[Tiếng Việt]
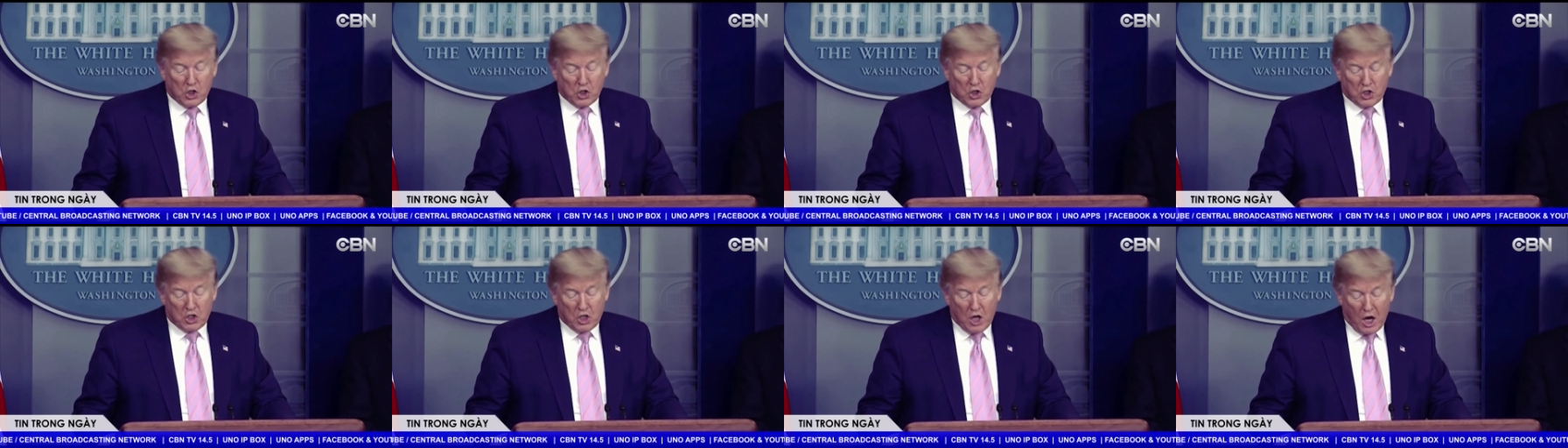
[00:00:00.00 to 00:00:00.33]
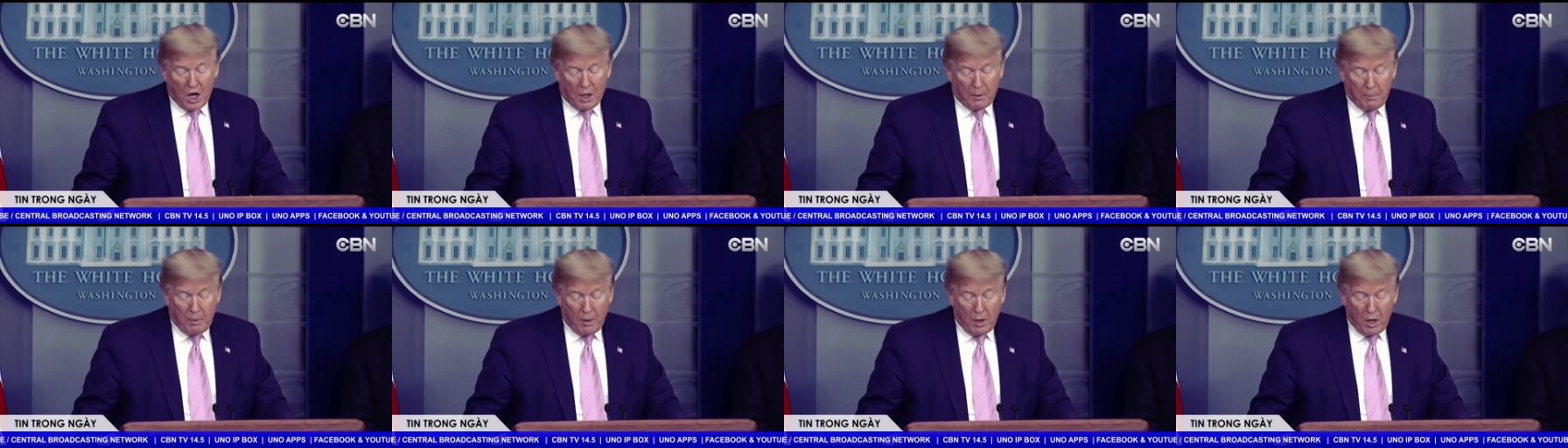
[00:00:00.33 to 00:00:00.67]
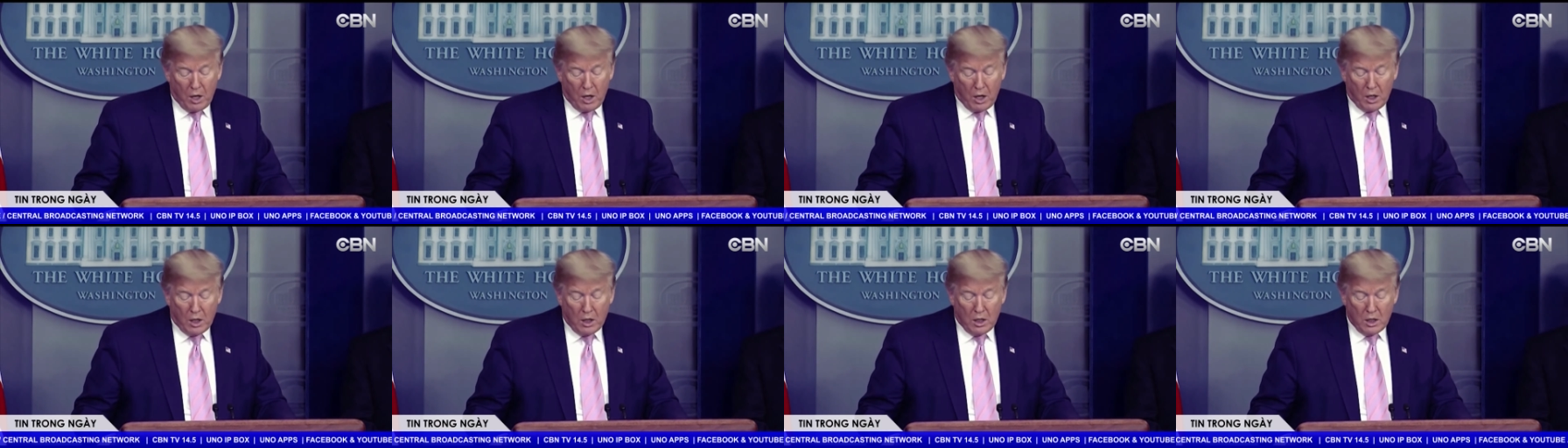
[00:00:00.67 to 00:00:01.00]
hơn
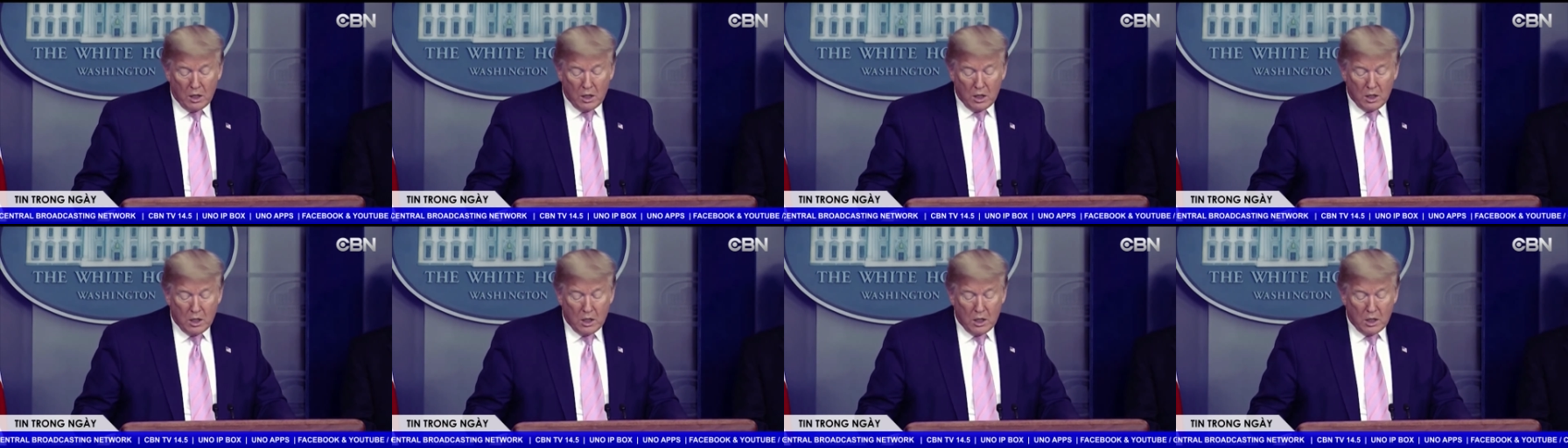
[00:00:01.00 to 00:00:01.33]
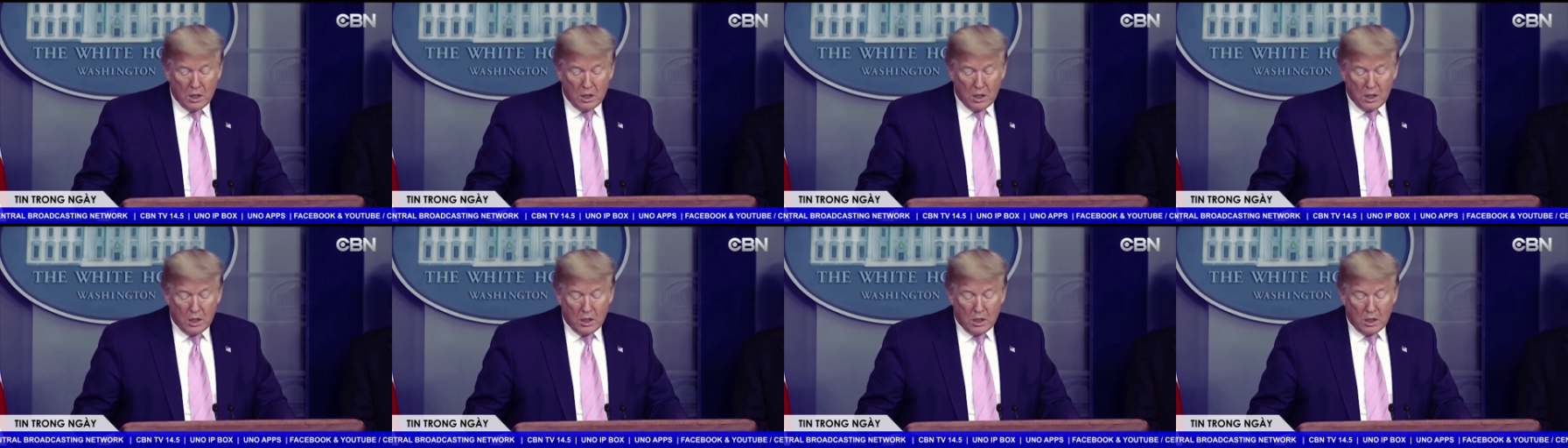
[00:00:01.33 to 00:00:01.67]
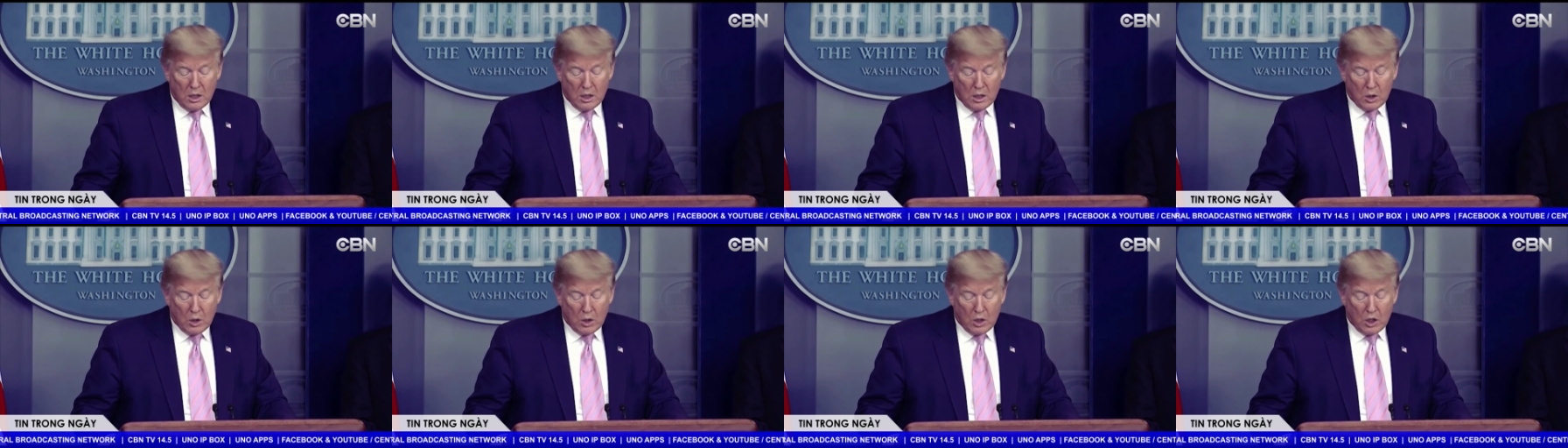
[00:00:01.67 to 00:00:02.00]

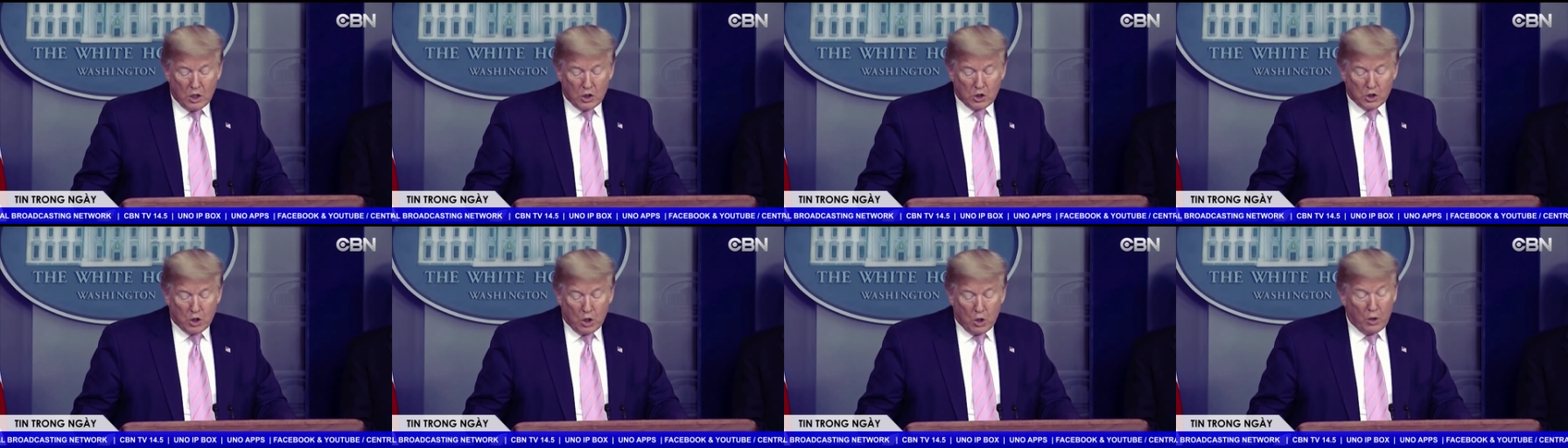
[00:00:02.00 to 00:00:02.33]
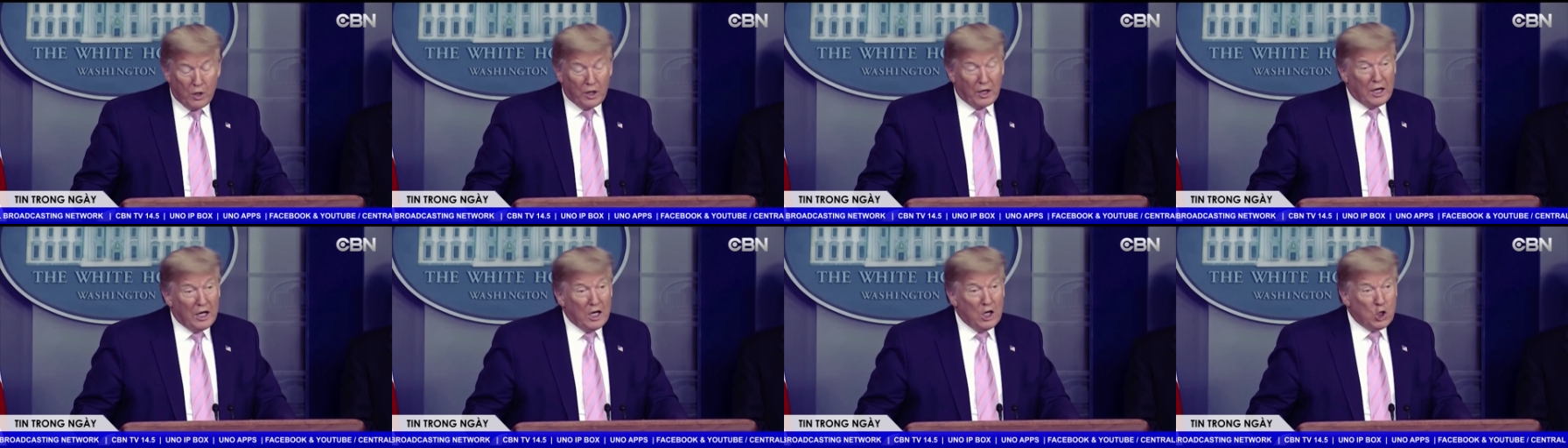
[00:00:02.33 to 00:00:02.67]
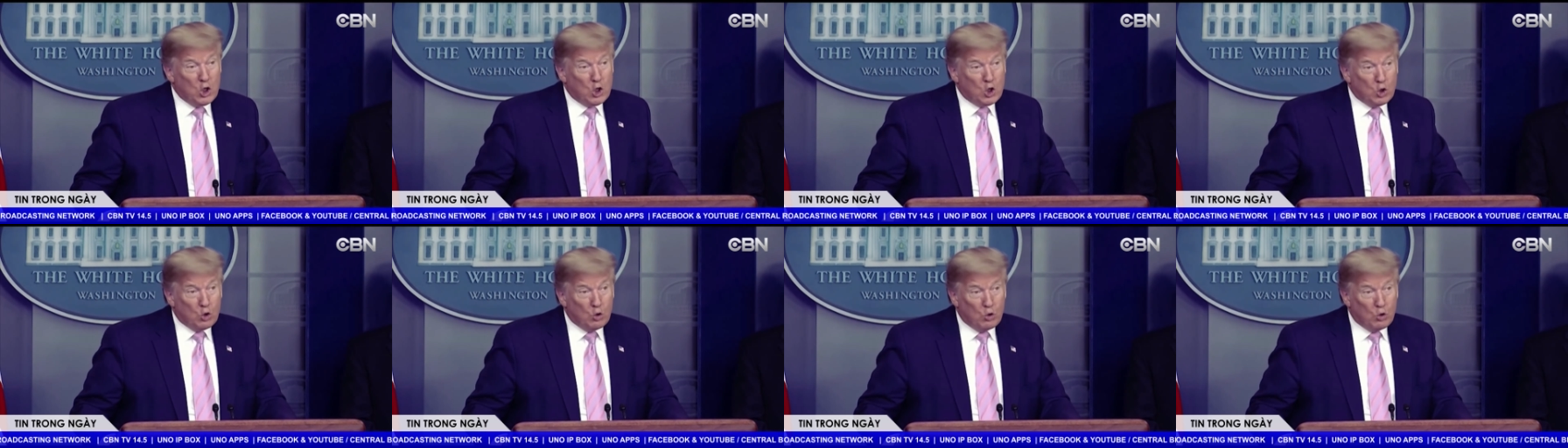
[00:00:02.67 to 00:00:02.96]
190.000 người đã chết.